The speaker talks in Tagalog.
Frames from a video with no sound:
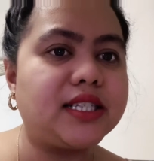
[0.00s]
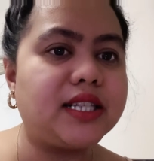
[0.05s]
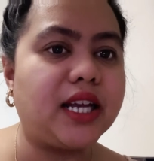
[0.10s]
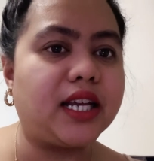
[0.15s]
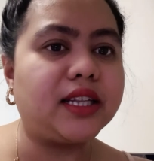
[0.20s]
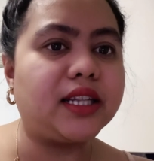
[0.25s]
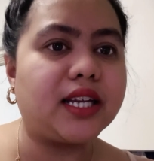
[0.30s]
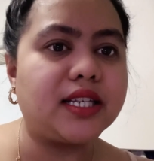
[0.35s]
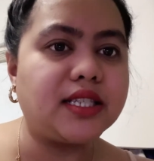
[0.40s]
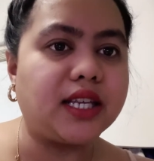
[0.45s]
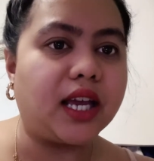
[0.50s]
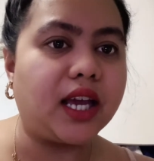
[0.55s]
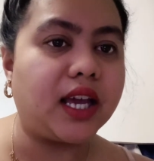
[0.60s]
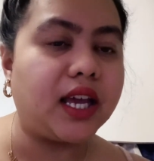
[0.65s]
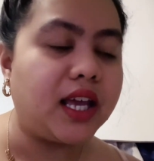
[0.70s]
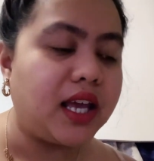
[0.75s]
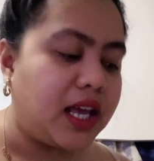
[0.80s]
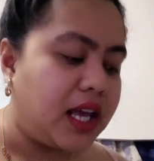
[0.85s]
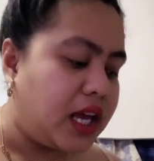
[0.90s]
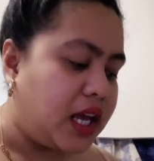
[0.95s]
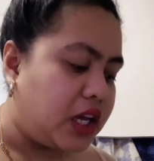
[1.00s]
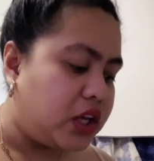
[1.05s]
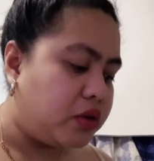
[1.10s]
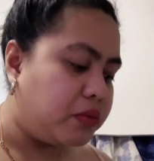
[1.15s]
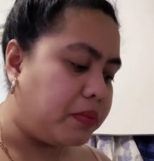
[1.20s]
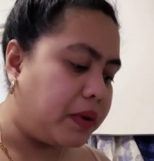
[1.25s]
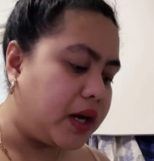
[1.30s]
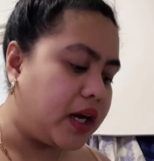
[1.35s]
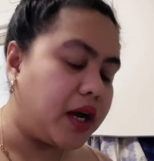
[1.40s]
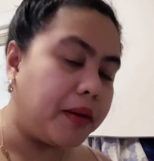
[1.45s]
din kasi yung
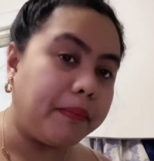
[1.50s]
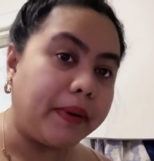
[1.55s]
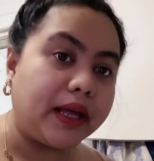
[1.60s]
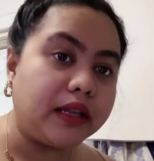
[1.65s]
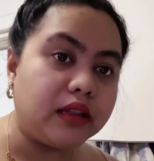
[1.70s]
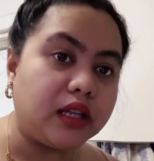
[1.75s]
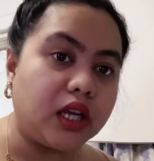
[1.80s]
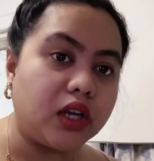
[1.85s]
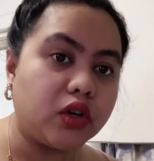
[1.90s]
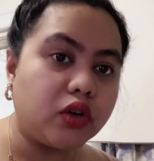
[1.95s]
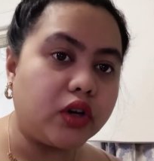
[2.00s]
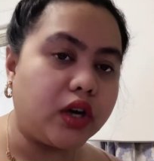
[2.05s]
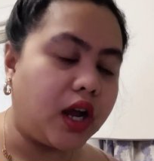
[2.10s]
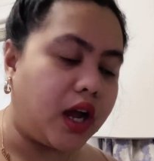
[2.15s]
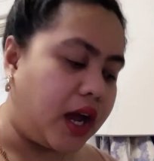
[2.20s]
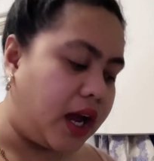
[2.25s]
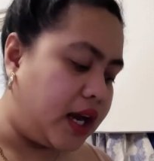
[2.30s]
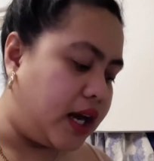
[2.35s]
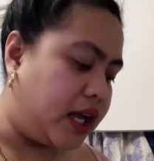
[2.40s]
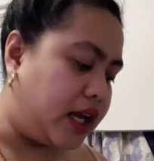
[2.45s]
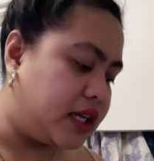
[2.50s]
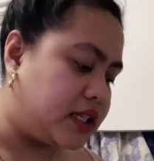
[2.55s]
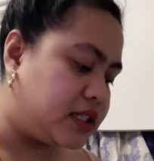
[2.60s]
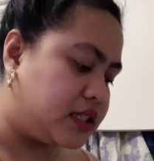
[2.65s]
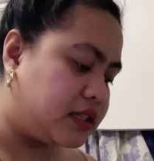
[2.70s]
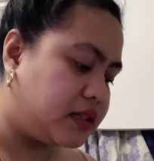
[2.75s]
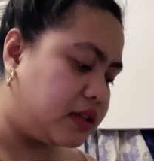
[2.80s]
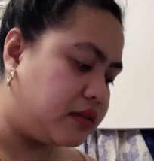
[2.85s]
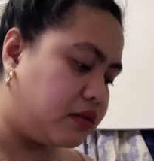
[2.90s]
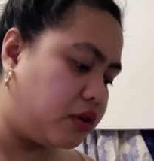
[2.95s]
pagka-pending ko ng alis,
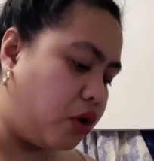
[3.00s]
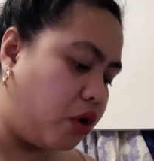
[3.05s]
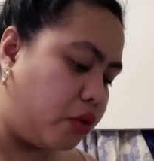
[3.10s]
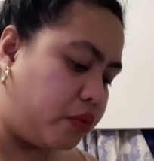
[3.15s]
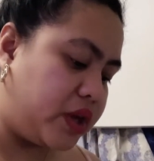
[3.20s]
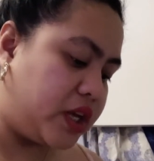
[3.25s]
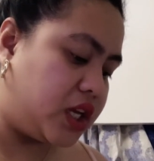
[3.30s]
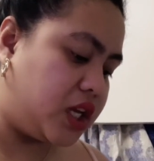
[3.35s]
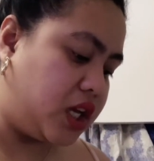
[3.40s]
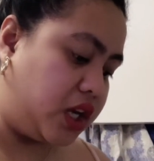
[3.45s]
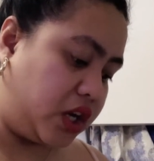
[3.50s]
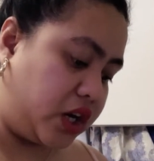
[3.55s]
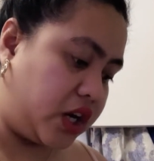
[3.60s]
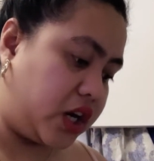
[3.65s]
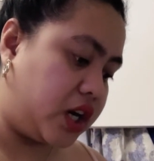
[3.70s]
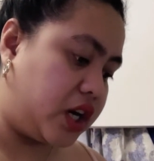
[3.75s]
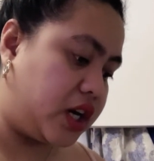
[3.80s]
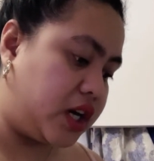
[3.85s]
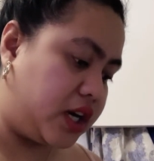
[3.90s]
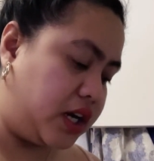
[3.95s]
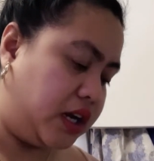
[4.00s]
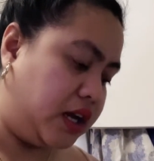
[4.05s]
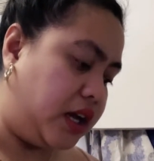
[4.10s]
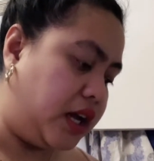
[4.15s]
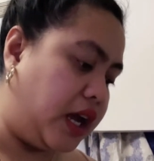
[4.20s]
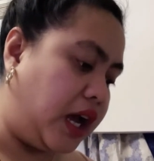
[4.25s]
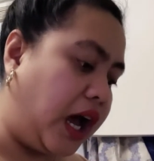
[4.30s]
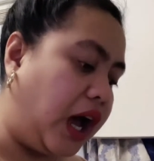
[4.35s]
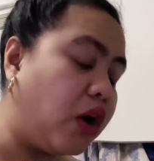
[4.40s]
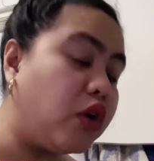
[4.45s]
going here,
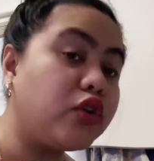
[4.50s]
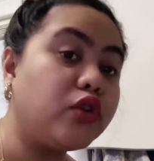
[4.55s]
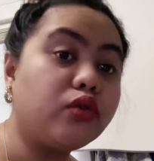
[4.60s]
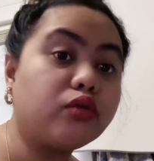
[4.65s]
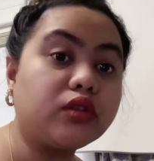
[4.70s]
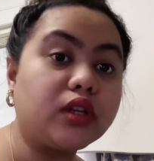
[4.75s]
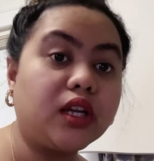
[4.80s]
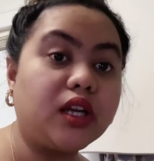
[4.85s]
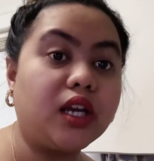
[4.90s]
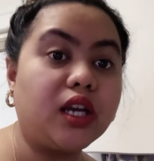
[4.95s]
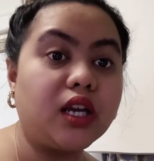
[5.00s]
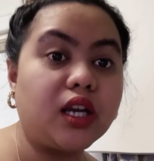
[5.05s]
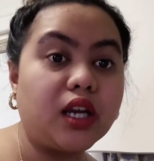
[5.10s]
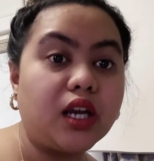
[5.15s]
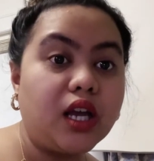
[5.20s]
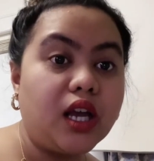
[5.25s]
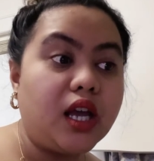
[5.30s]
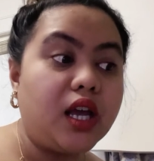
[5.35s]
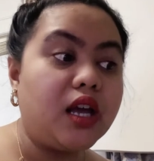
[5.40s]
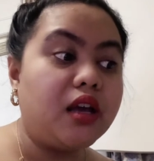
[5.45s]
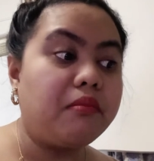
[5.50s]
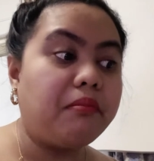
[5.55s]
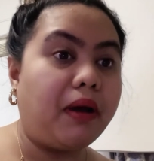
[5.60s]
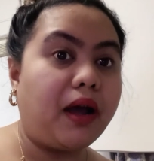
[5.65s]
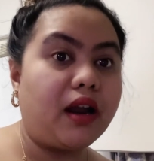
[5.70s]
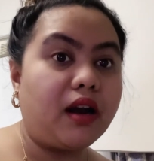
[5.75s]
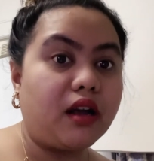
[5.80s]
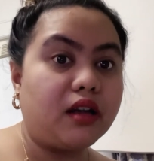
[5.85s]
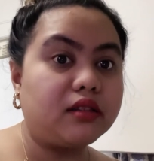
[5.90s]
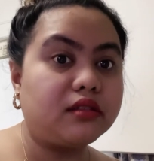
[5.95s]
ako yung naging
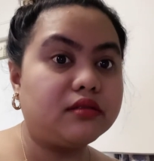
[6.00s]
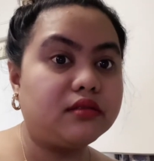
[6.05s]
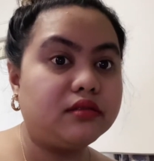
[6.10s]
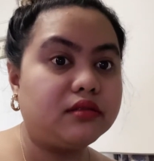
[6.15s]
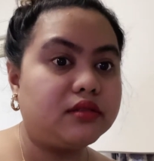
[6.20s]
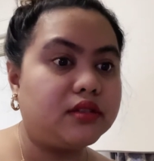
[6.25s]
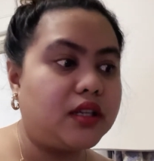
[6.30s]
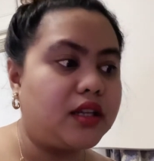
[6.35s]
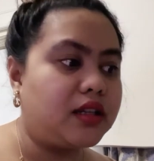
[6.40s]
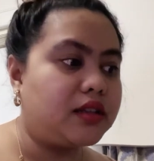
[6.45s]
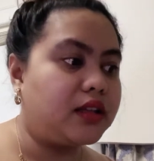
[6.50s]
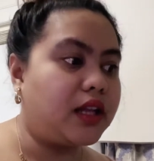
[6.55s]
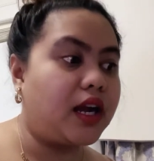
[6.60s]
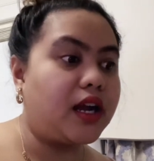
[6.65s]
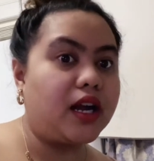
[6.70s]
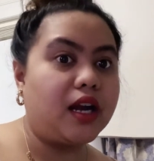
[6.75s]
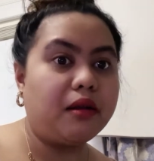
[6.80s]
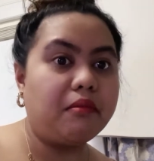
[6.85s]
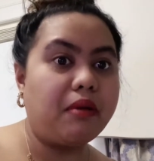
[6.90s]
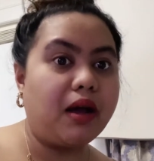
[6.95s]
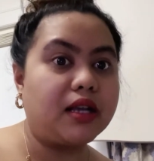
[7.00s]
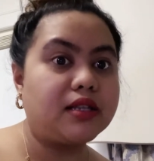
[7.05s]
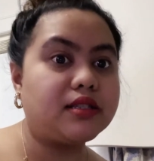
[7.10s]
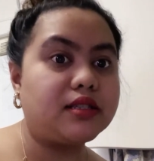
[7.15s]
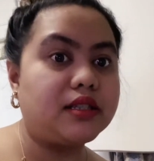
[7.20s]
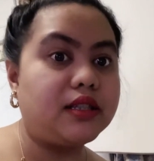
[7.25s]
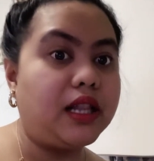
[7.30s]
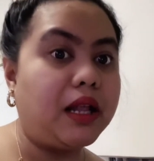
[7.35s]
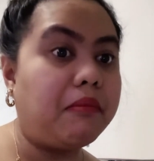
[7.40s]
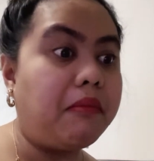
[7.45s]
parang tagalabas,
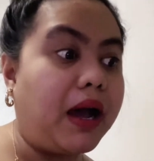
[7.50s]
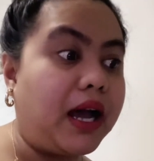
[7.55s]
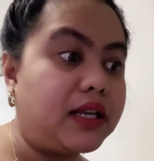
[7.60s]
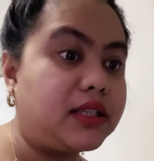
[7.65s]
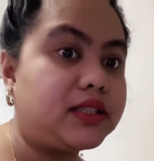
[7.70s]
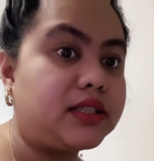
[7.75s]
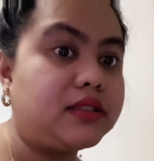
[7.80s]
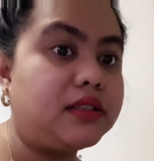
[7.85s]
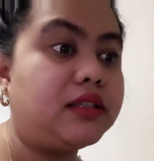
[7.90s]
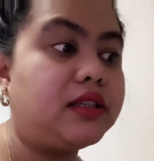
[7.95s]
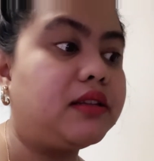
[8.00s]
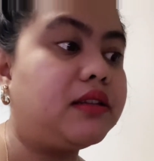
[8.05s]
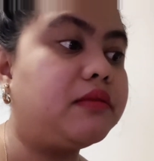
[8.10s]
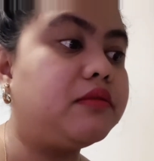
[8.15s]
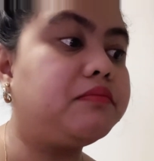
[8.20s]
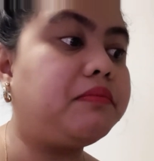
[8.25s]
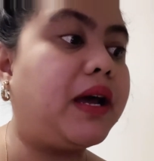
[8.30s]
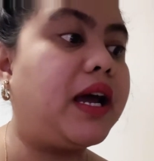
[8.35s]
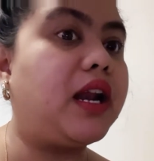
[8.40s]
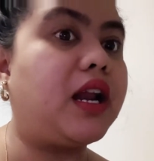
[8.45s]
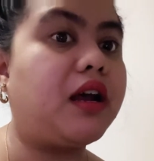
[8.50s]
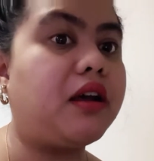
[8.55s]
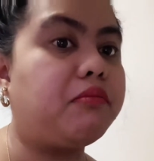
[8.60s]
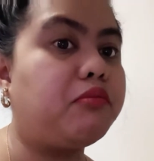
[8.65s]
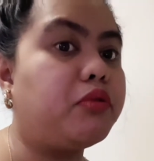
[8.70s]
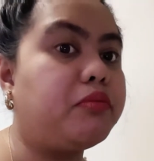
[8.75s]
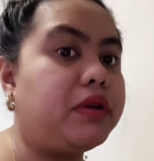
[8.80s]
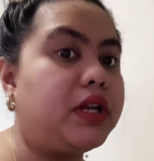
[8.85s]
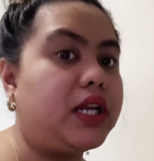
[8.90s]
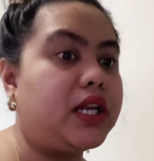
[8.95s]
labas para
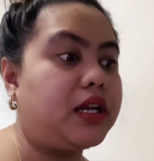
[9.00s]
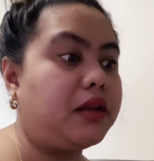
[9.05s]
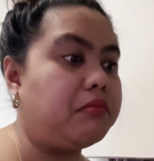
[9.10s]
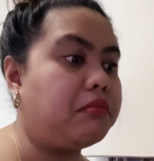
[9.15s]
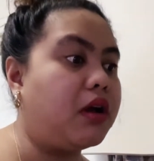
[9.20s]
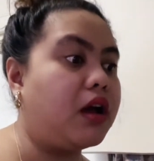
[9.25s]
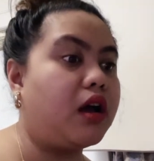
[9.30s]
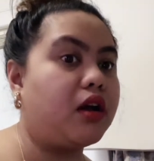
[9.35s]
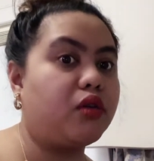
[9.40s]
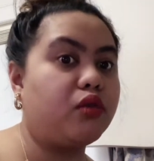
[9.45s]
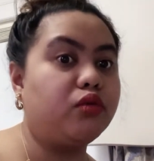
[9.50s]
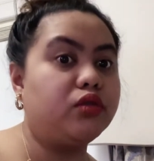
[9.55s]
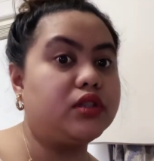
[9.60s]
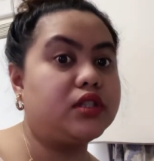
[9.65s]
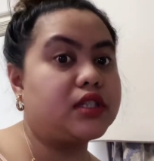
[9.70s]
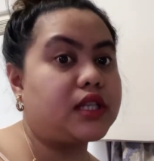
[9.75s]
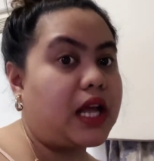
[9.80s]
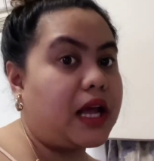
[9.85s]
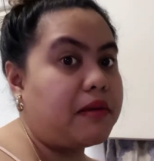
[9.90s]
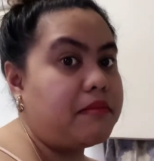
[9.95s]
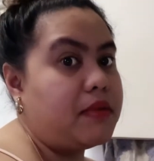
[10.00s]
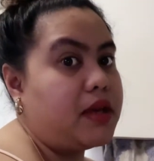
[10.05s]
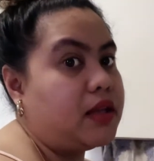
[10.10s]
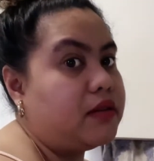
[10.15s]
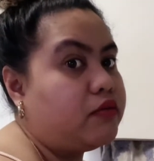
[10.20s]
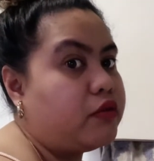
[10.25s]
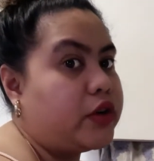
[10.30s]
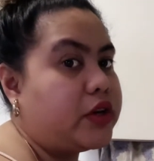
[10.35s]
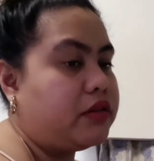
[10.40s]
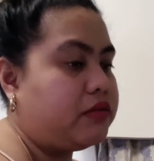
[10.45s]
bumili ng mga goods namin
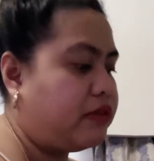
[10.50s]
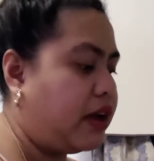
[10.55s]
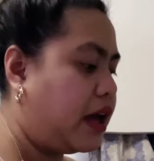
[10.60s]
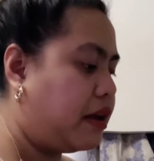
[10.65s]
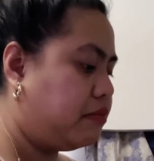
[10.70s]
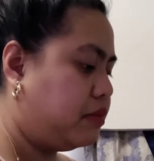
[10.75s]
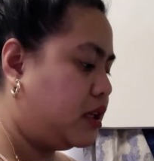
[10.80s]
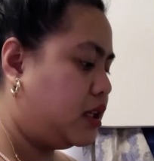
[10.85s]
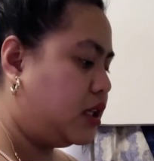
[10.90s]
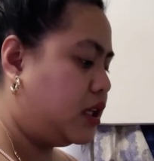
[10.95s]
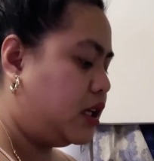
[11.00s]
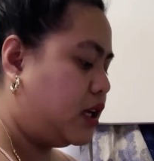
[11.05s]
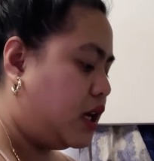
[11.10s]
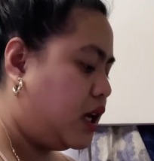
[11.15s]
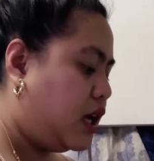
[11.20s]
for the family.